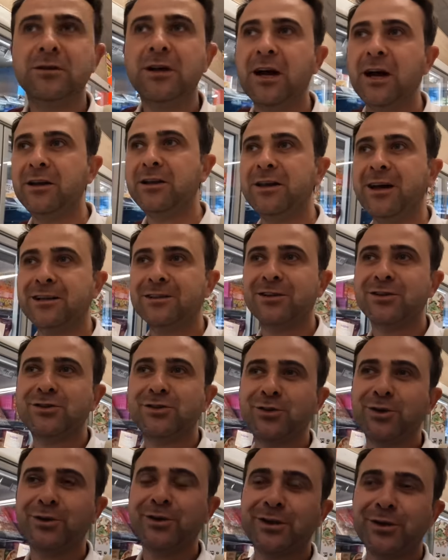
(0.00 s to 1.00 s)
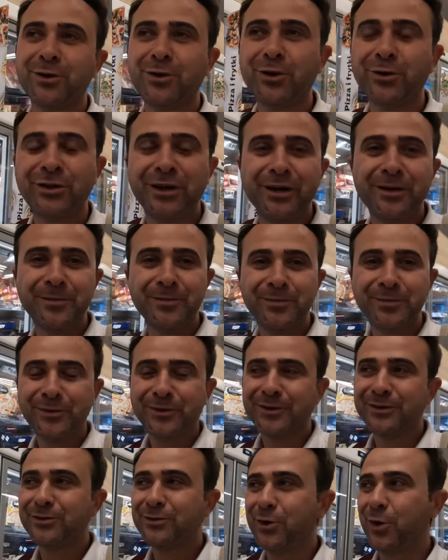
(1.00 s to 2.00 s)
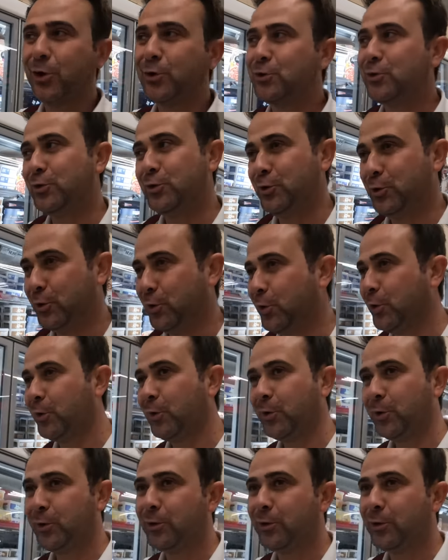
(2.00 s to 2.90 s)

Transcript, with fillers: Yani yaklaşık olarak o da 4 euro.